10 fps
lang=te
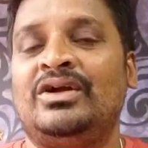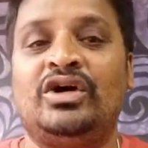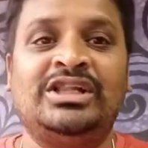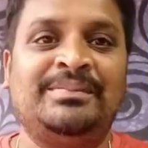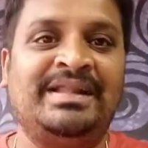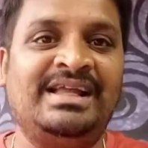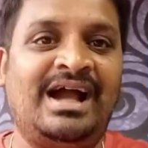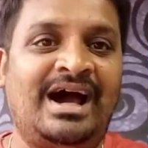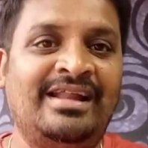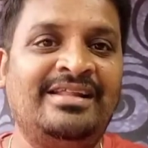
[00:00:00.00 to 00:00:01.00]

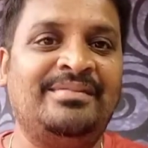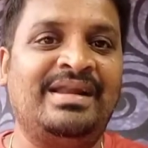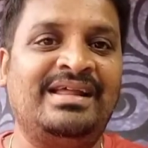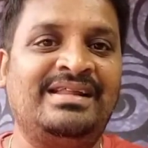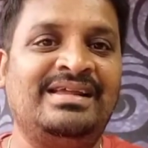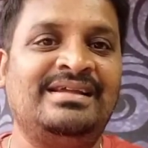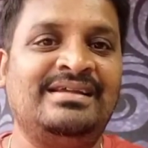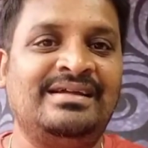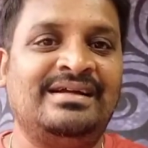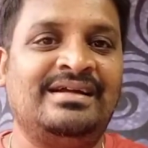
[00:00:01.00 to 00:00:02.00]
కొంతమందికి ఆనందం అనేది
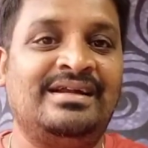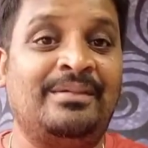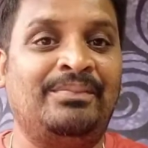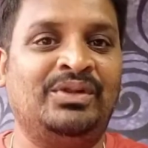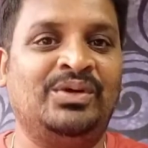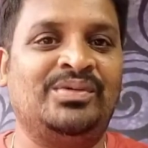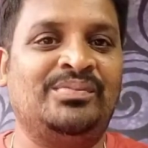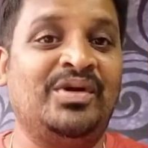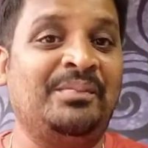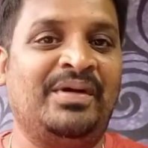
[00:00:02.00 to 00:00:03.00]
డబ్బుతో
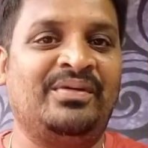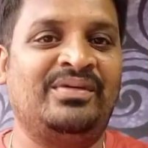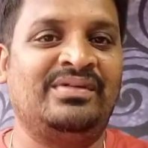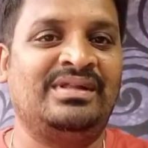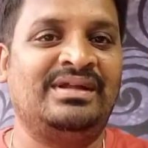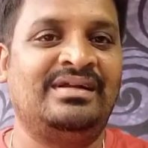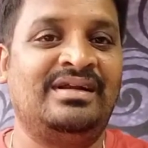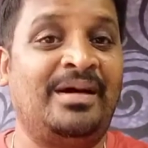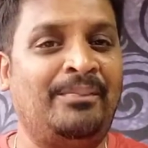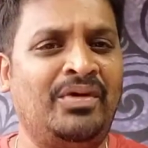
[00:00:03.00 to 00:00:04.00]
ముడిపడి ఉంటుంది
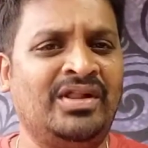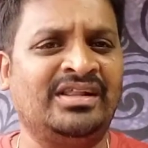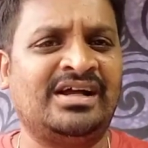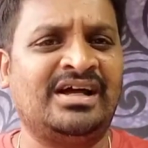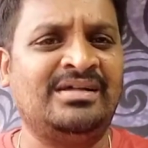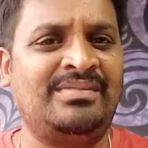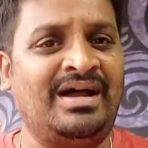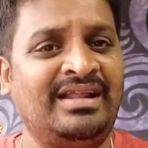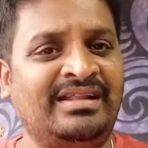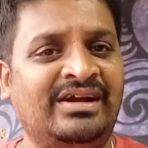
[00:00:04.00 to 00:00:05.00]
డబ్బు ఉన్నంతకాలం
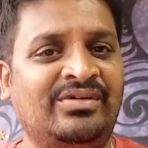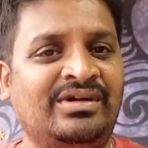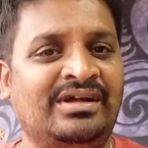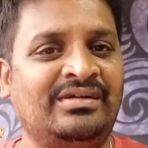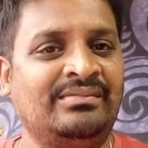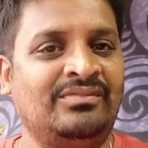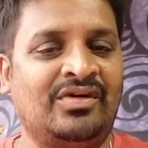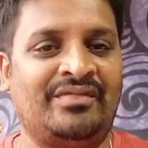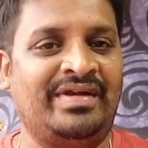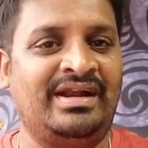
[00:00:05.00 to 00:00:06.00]
ఆనందంగా ఉంటారు
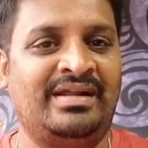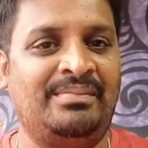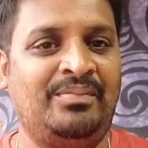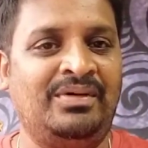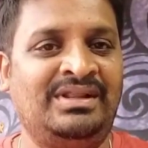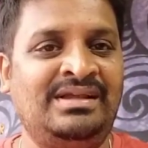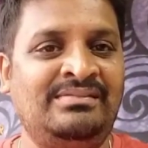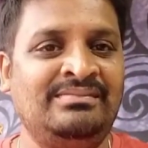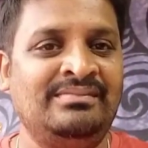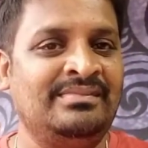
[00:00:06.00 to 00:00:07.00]
ఒకవేళ డబ్బు పోతే
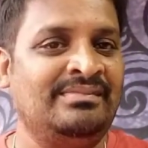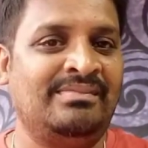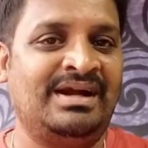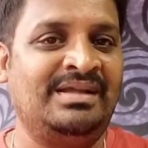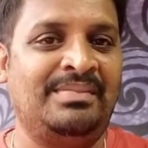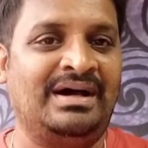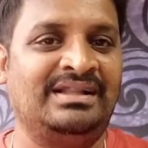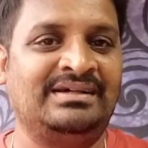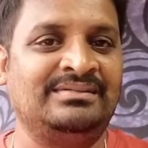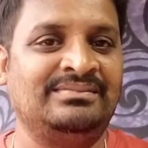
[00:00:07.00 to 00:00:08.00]
మళ్ళీ
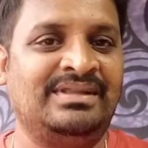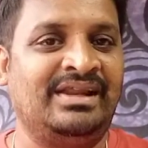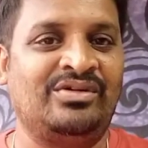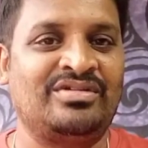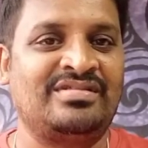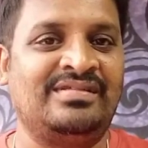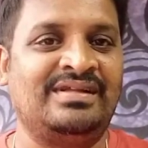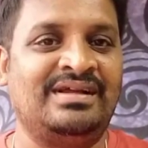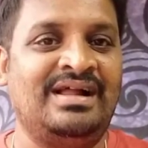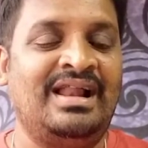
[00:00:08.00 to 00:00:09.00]
బాధ తిరిగి వస్తుంది
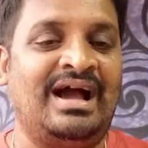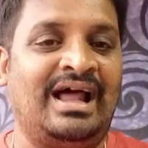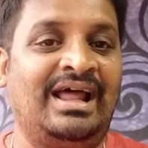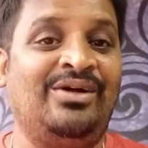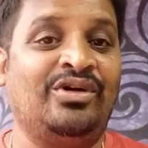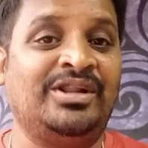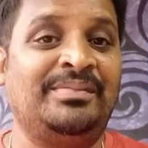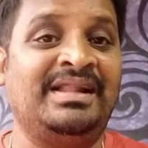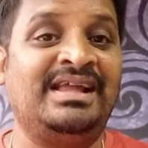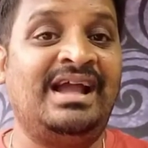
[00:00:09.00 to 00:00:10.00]
అలా
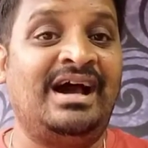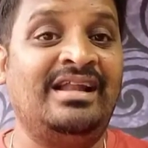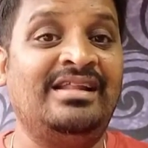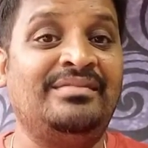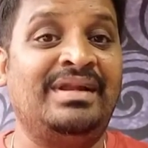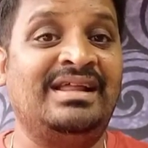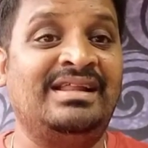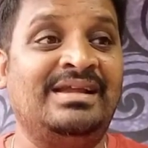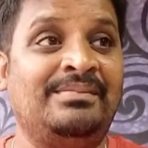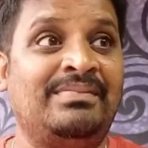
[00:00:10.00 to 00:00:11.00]
కొంతమందికి ఆనందం
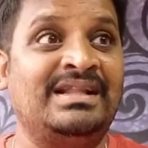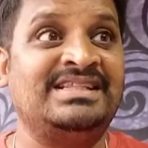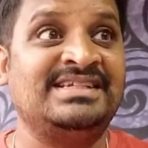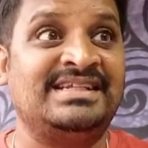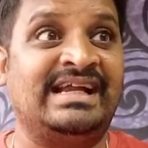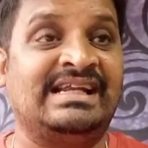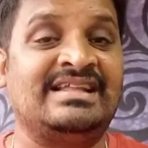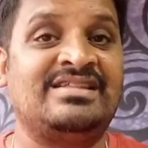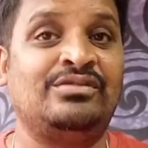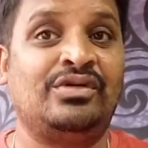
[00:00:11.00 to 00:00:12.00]
అనేది మంచి
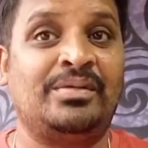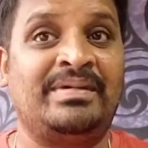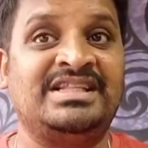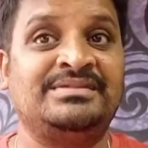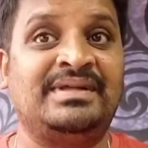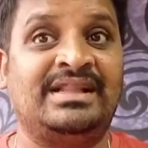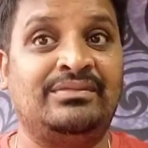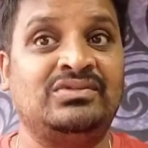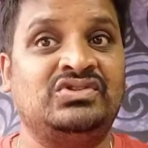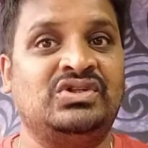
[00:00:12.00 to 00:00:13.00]
స్టేటస్ ఒక మంచి పెద్ద
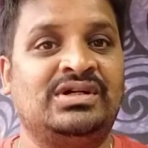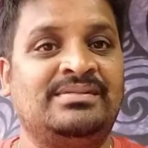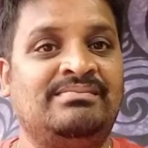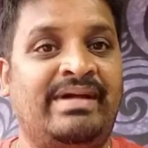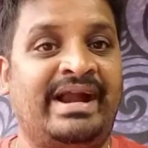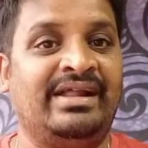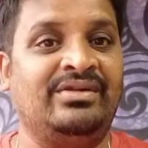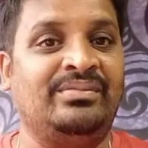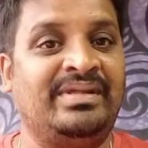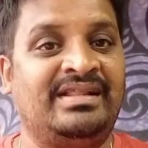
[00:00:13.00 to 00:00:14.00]
ఉద్యోగం
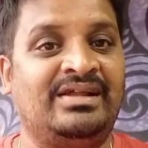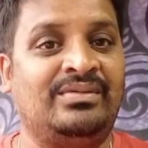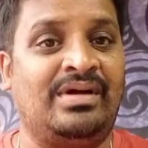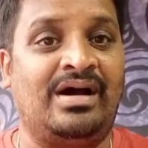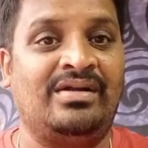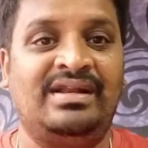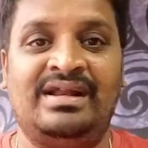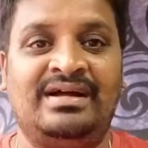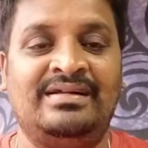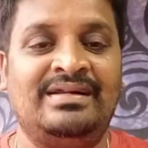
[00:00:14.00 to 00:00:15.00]
మేడలు మిద్దలు కారు ఇలా